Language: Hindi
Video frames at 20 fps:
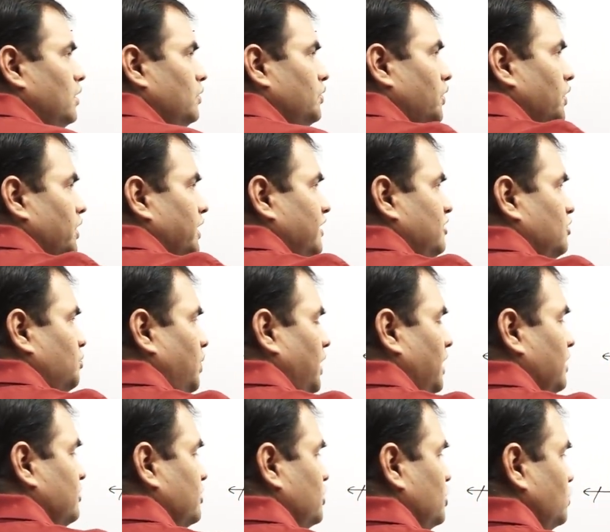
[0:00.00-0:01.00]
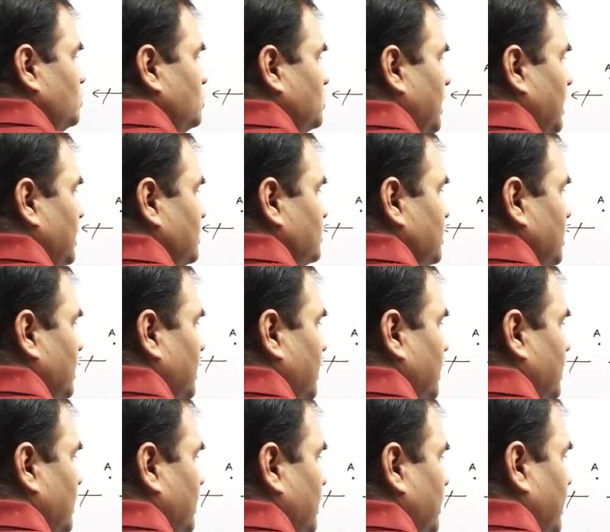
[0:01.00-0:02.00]
तो इस प्लस क्यू चार्ज के
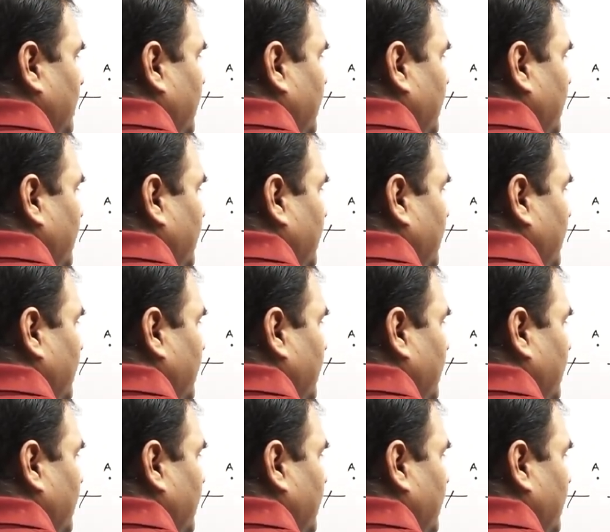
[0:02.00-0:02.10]
कारण